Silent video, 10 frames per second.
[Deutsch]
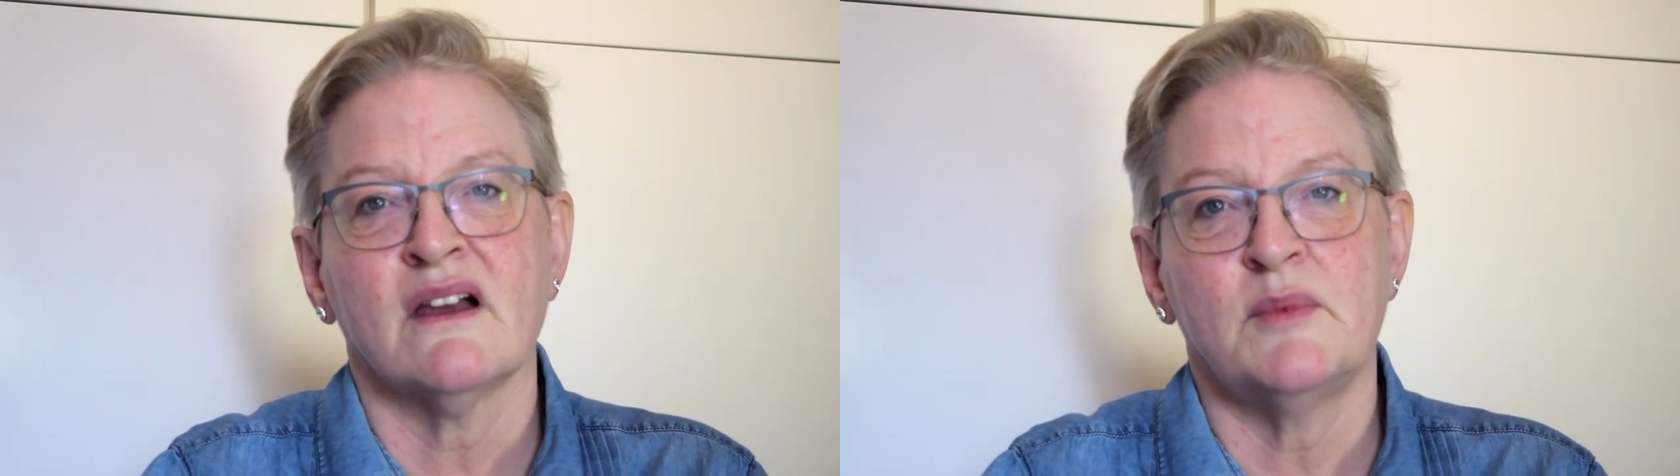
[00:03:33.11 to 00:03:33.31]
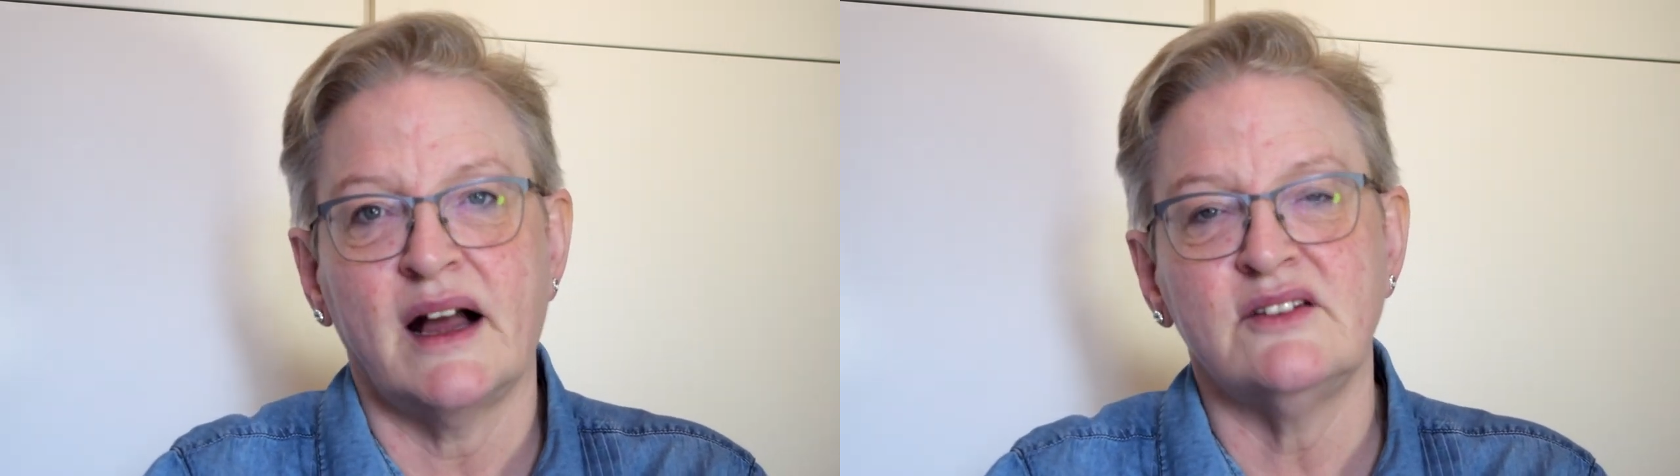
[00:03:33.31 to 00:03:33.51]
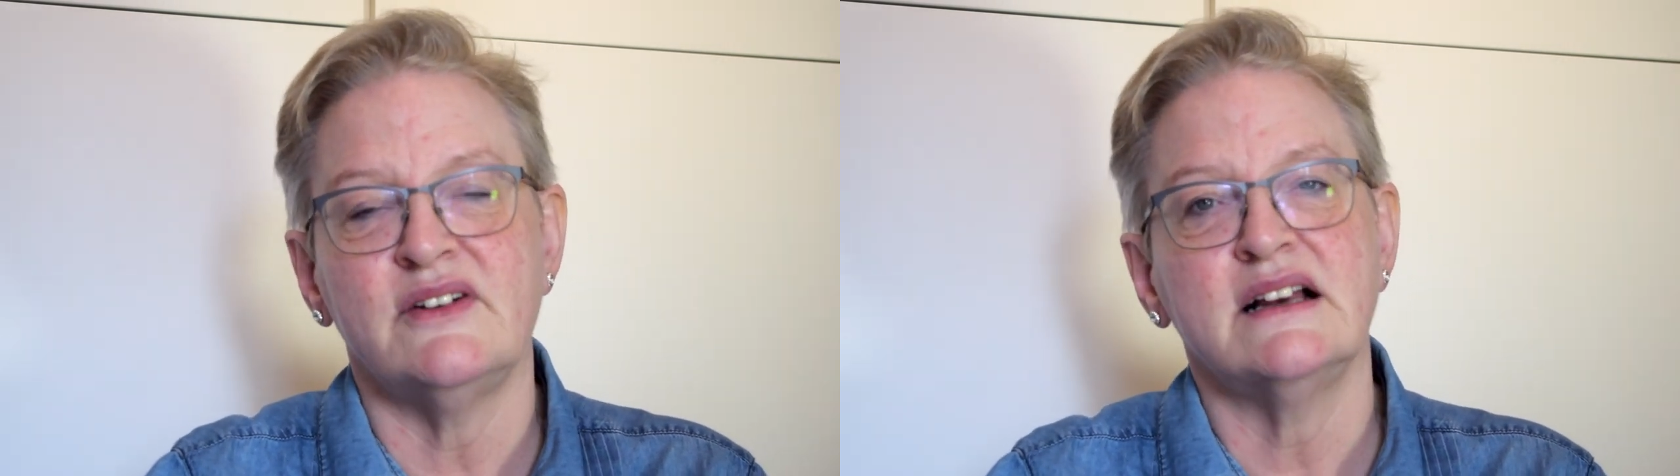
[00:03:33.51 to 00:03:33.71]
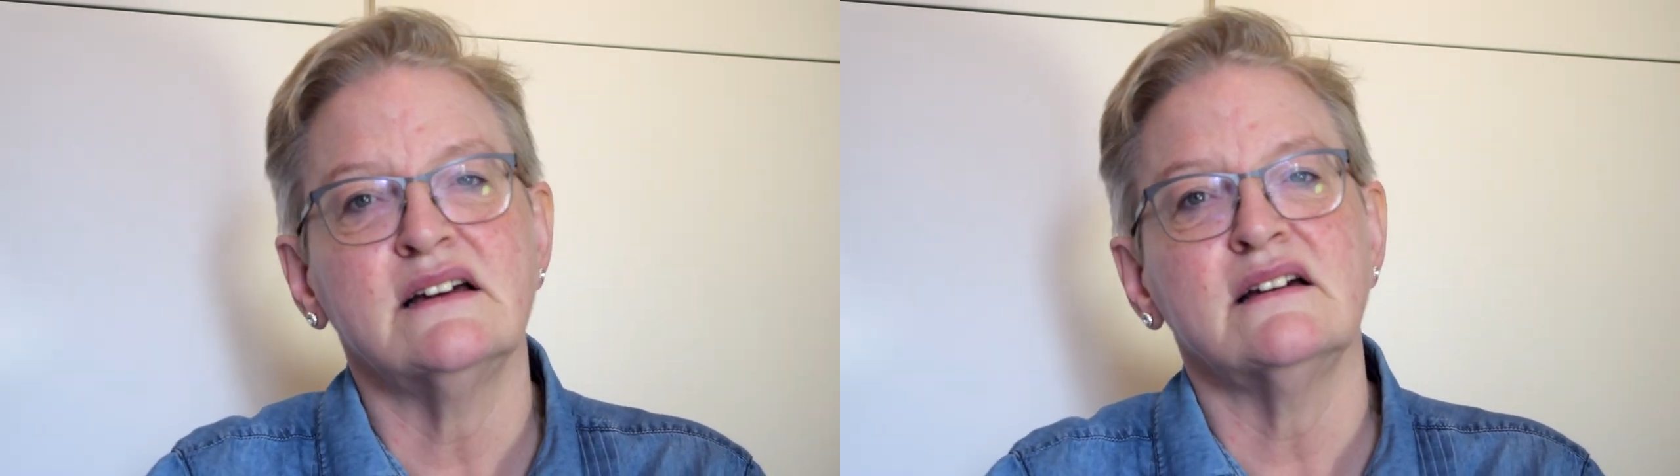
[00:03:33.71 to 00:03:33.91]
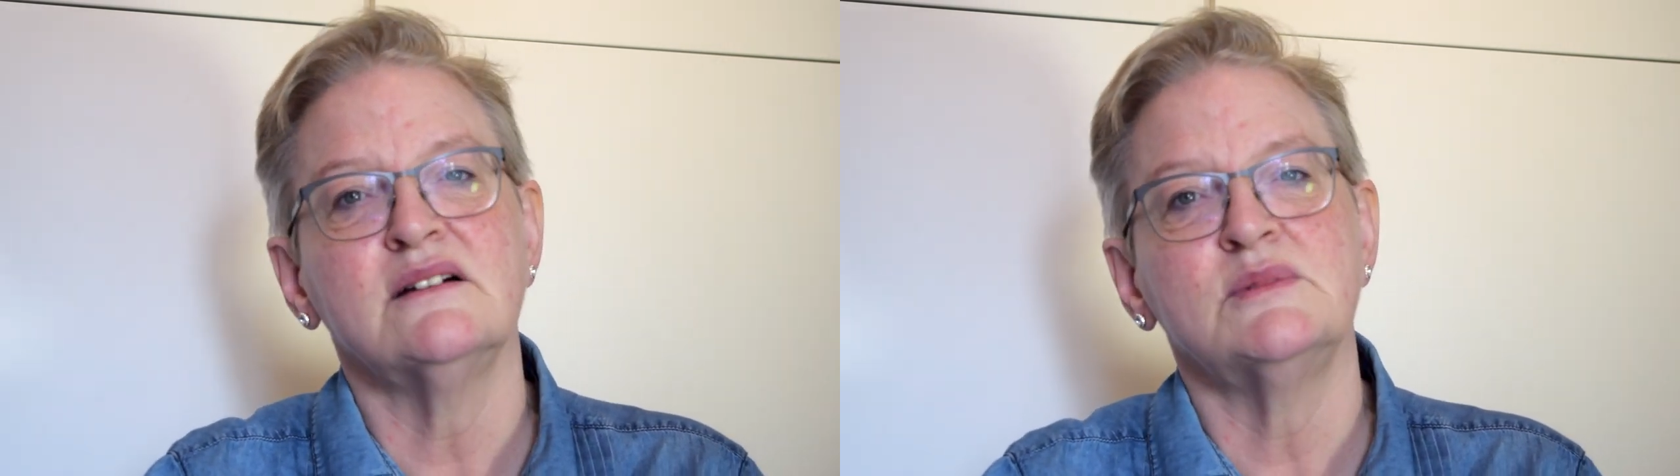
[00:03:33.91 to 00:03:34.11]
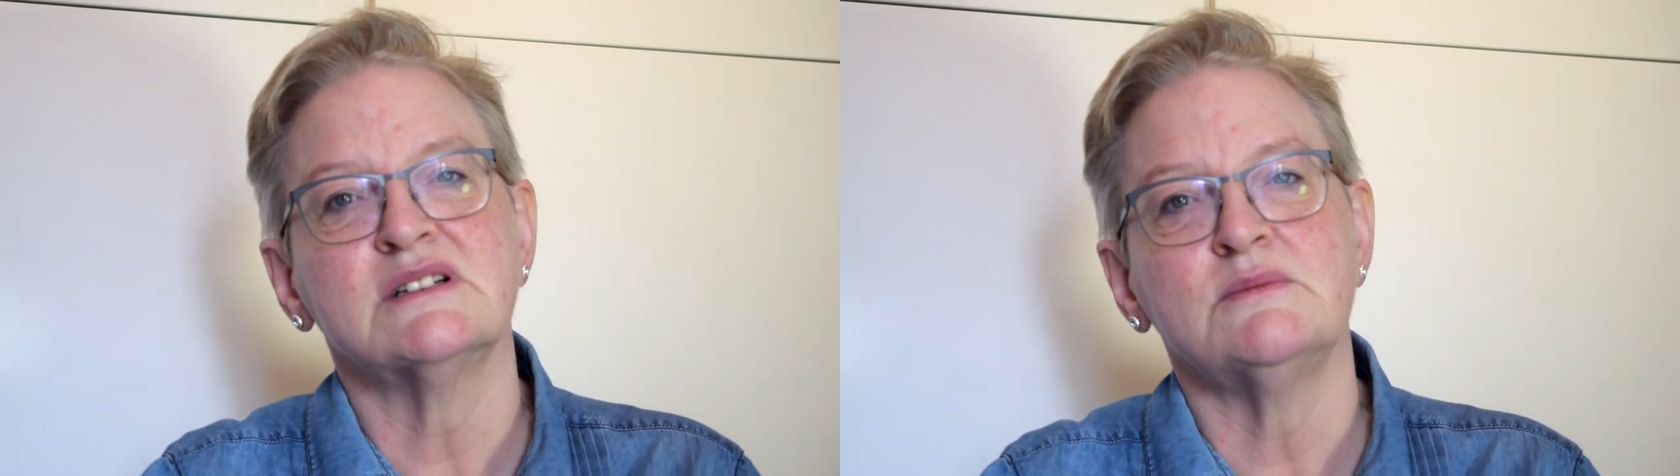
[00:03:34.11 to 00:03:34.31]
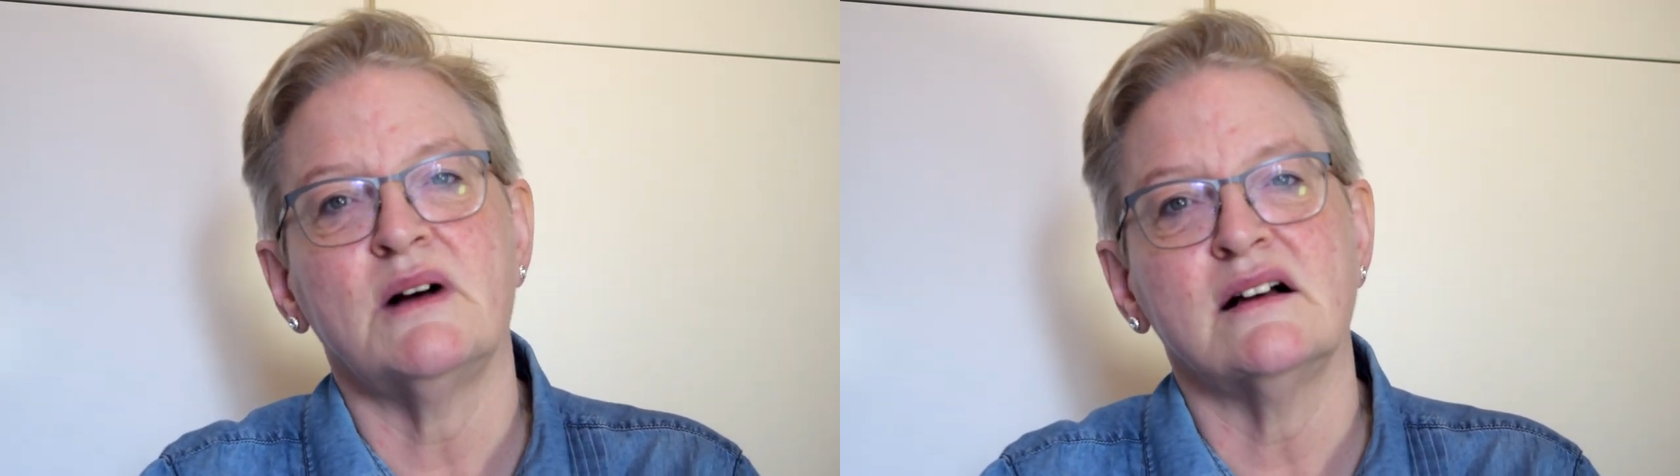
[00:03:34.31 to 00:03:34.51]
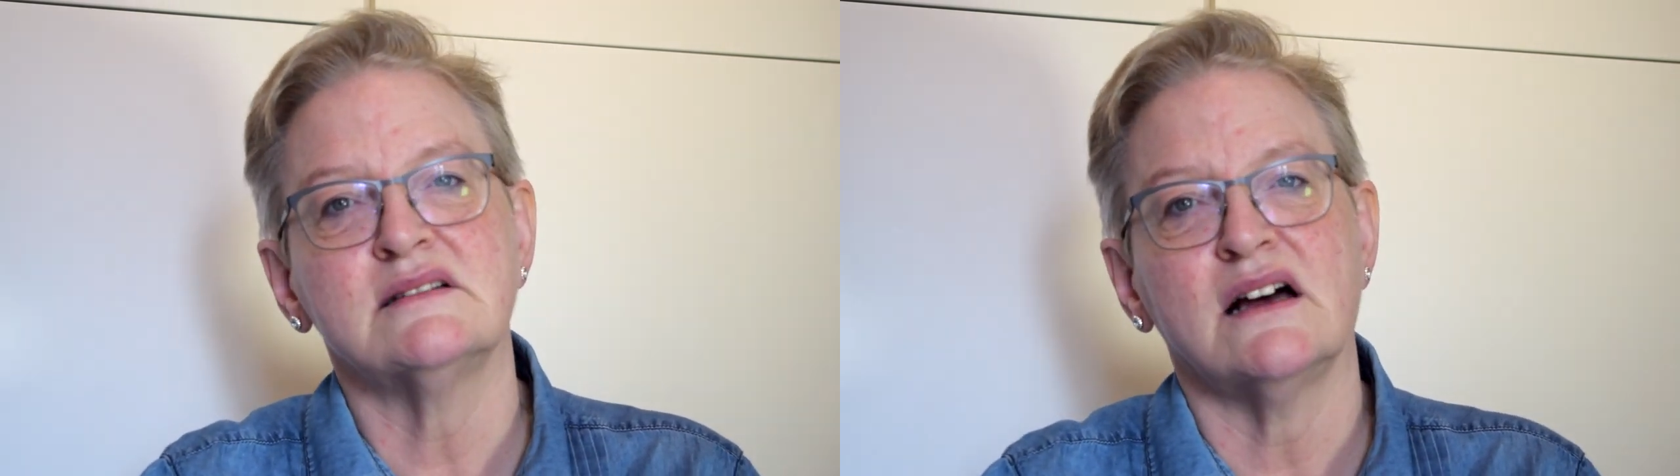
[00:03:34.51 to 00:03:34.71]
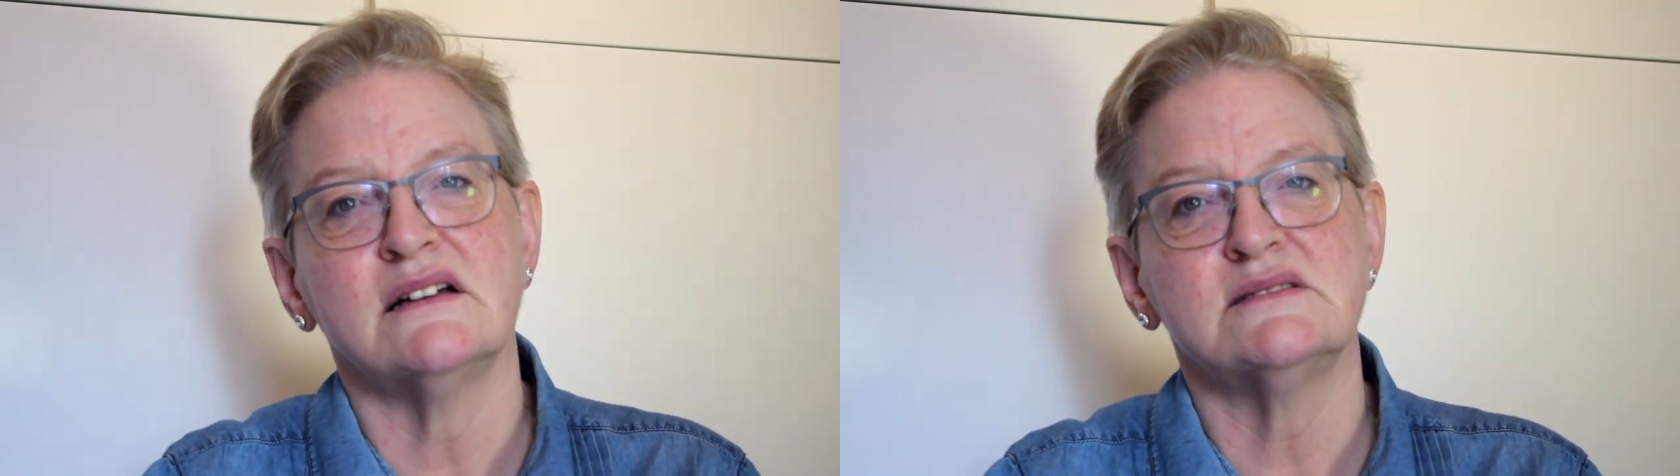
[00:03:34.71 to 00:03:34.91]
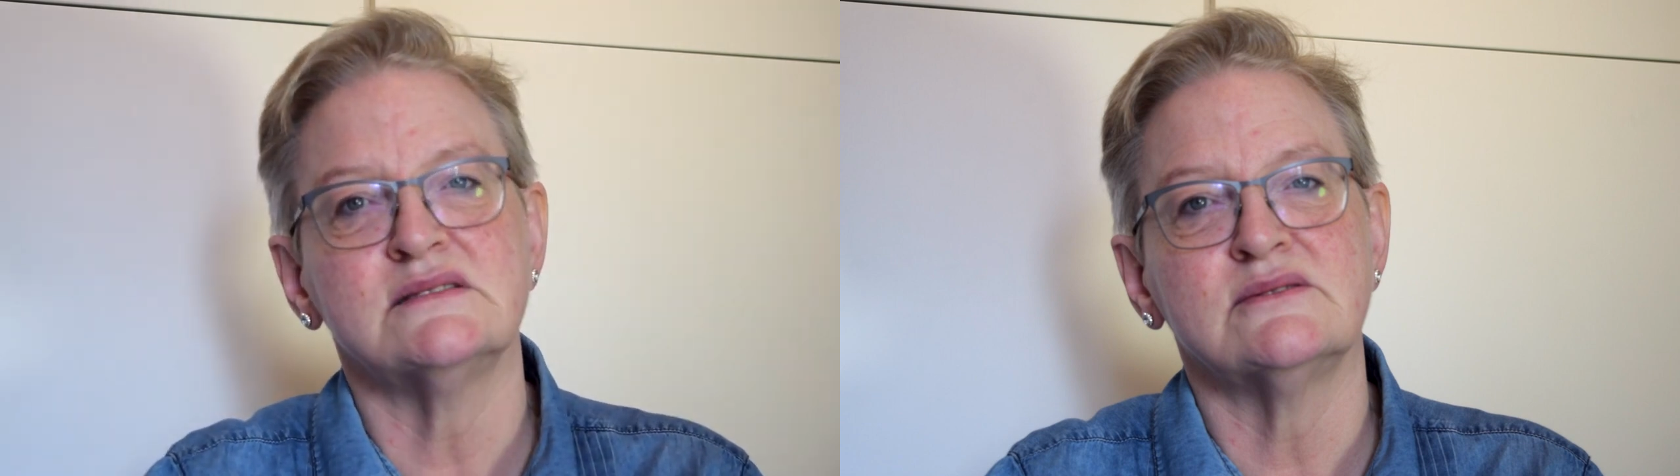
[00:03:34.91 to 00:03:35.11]
beide Weltkriege mitgemacht
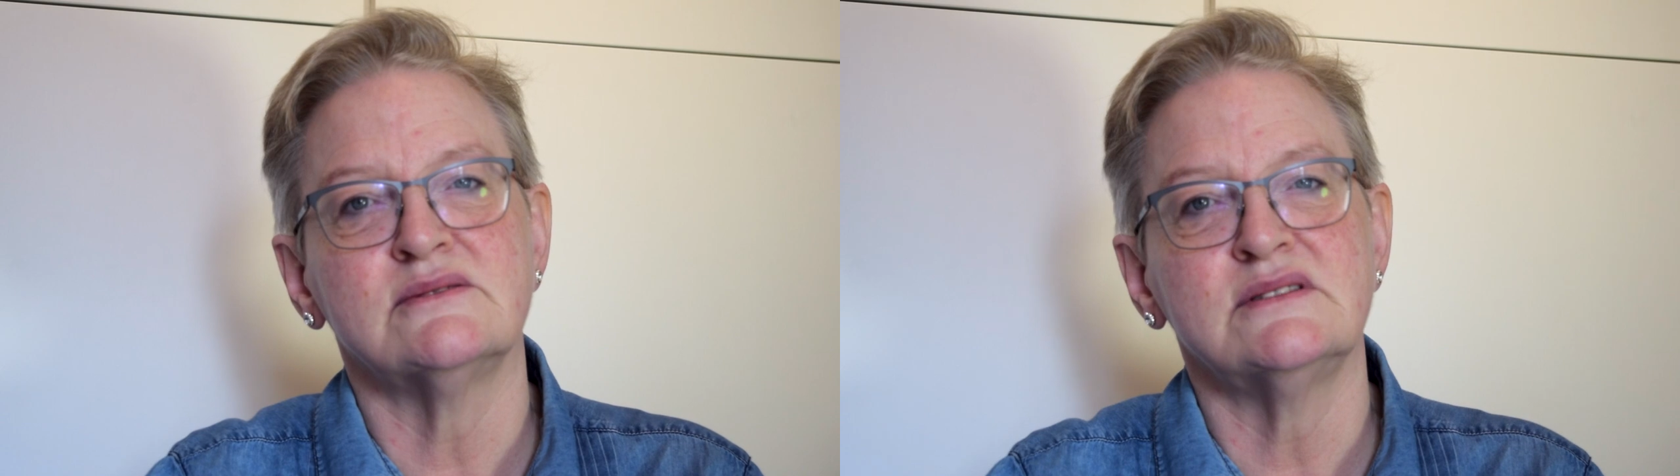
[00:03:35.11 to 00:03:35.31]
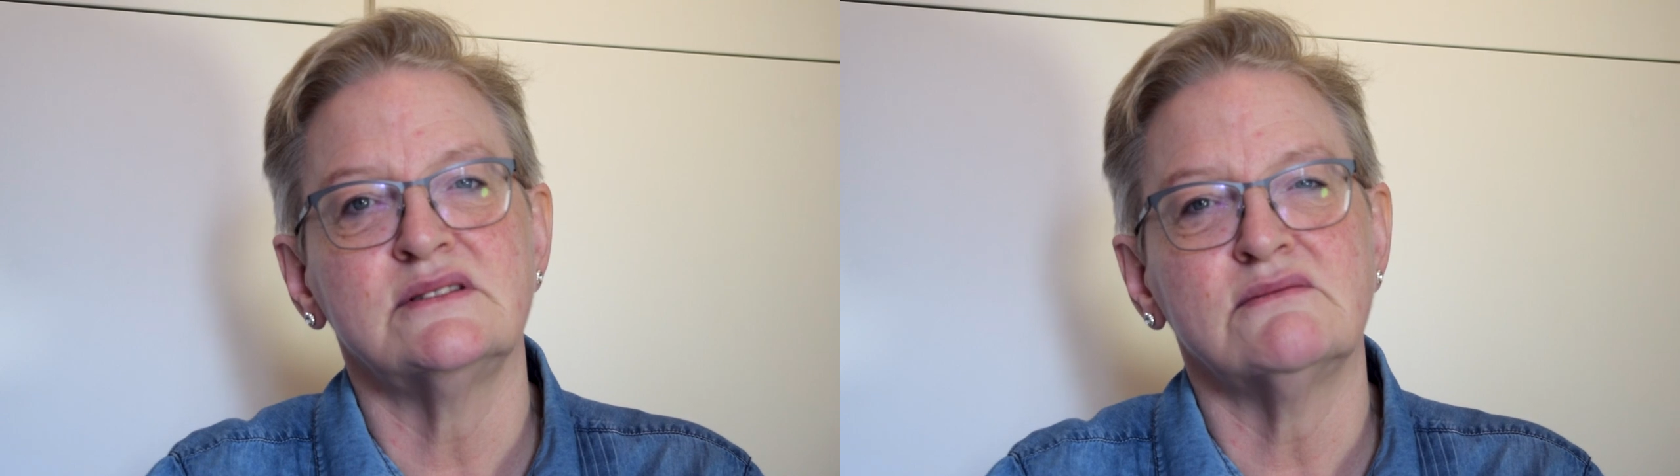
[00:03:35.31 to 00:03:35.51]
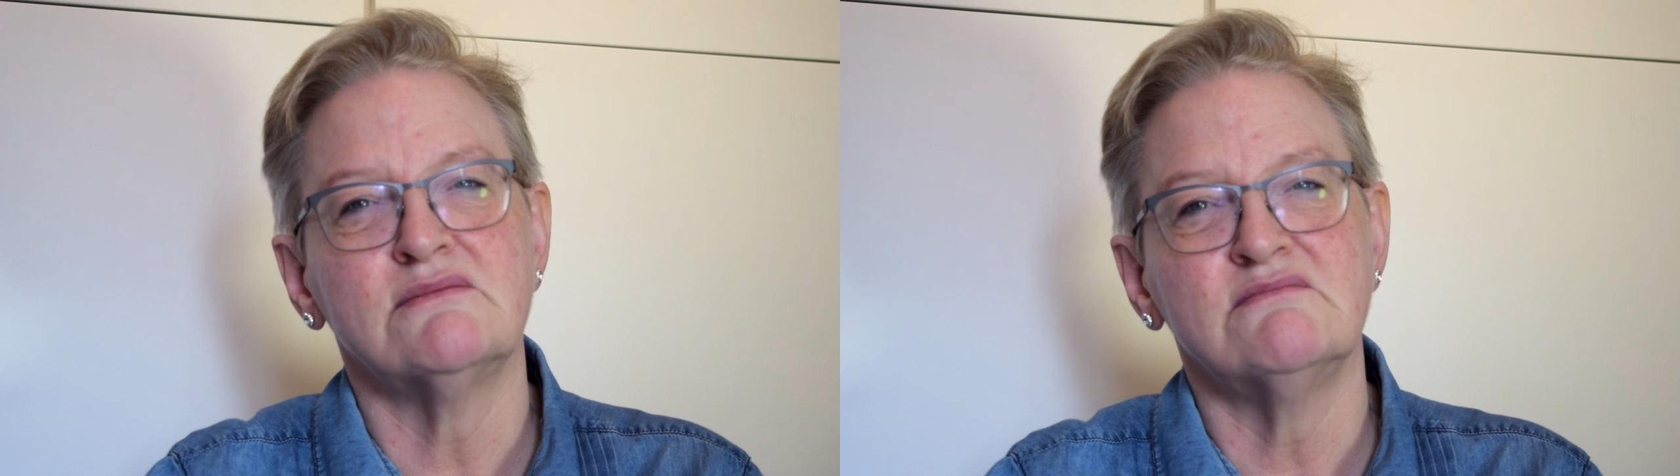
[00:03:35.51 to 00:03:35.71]
hat und